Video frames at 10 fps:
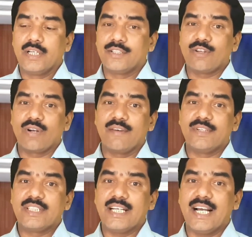ఇతరుల
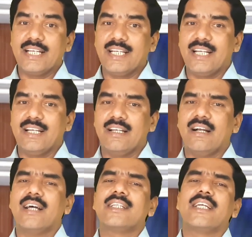విజయాన్ని
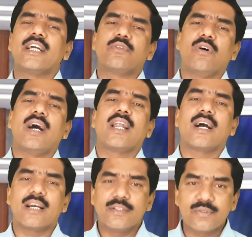అది ఏదో అలా
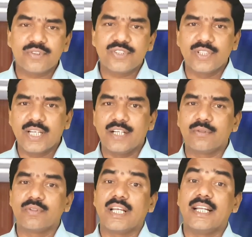కలిసి వచ్చింది
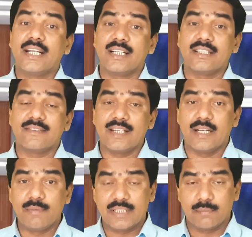అంటూ తేలిగ్గా
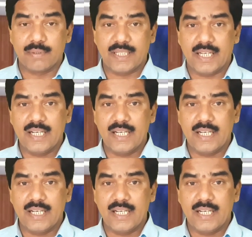తీసేయడమే తప్పితే